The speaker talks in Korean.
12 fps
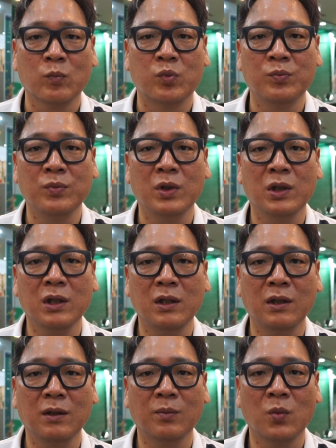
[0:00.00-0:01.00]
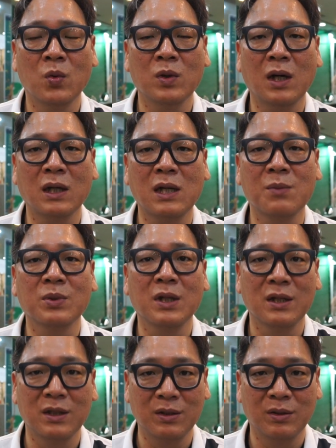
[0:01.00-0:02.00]
분명히 뭔가가
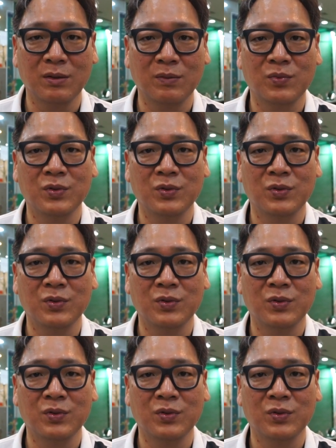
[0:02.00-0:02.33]
잘못되어 있는